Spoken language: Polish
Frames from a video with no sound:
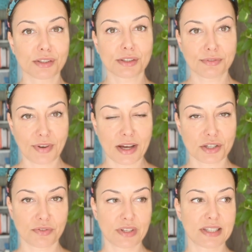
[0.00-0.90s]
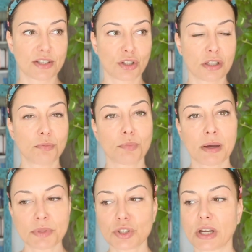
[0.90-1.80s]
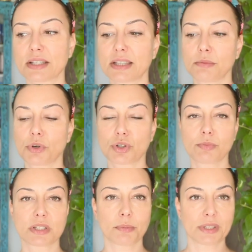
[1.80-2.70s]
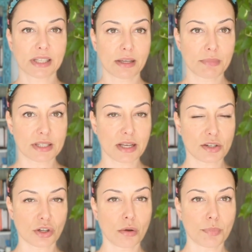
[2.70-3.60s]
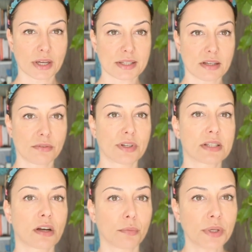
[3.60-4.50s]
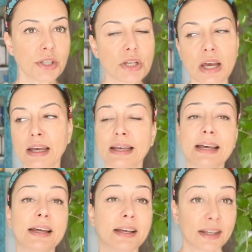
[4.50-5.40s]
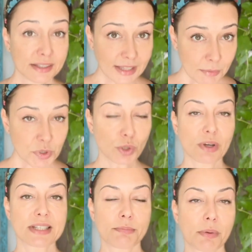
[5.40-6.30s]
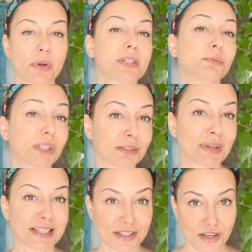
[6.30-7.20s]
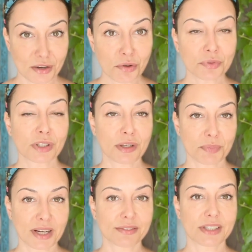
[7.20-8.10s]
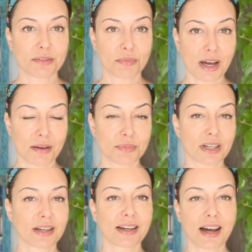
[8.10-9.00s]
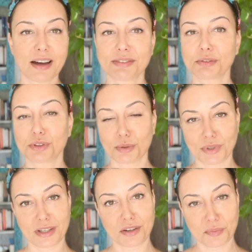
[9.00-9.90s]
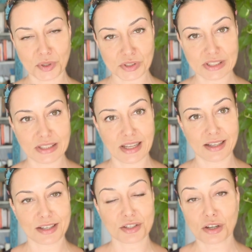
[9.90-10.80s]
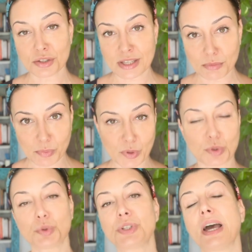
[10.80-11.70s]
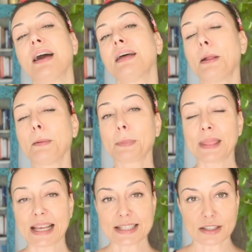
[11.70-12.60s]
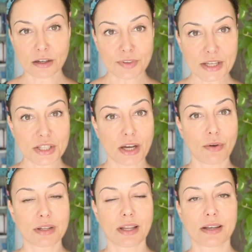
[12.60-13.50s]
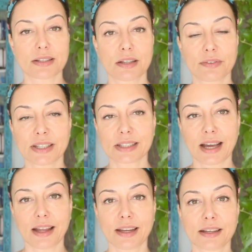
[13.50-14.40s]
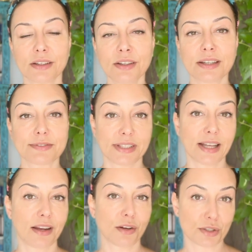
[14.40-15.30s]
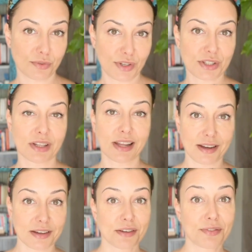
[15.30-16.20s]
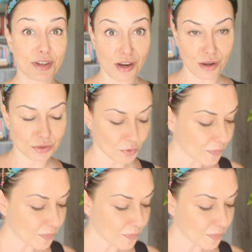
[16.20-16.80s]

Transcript: twarzy. Więc jeżeli mamy czas i możemy sobie takie masaże kompleksowe zrobić, na przykład za pomocą tych masażerów to naprawdę mamy kawał dobrej roboty dla naszego samopoczucia, dla zdrowia ciała, dla zdrowia tkanek, no i na finale oczywiście dla wyglądu.